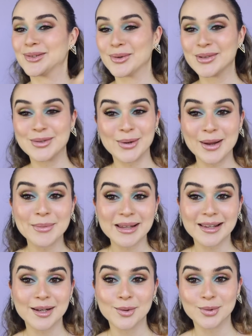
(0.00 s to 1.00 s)
son
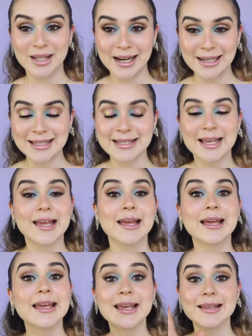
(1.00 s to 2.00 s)
solamente neutrales?
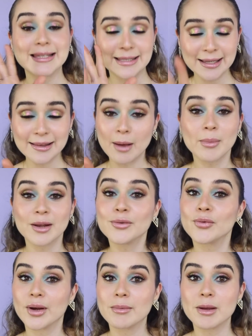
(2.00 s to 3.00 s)
Y sí, también
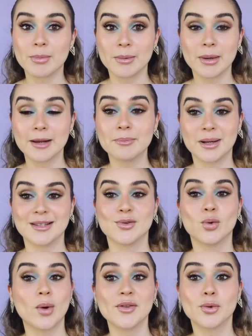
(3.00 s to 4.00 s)
fue mi primera
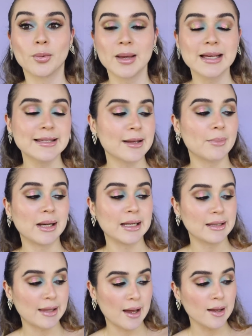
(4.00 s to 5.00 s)
impresión cuando vi esta
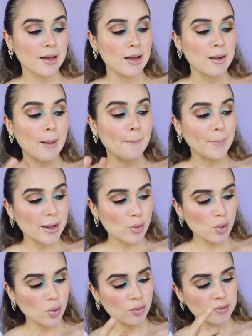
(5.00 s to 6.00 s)
paleta,
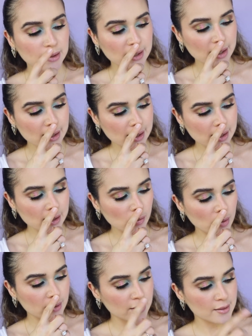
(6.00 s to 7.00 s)
pero contiene,
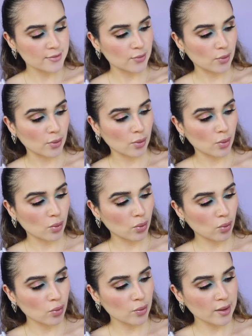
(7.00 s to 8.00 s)
¿cuántas son?
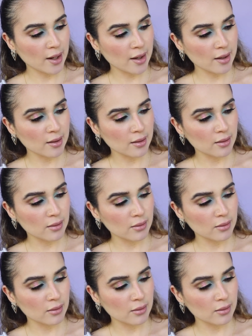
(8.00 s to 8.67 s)
Una,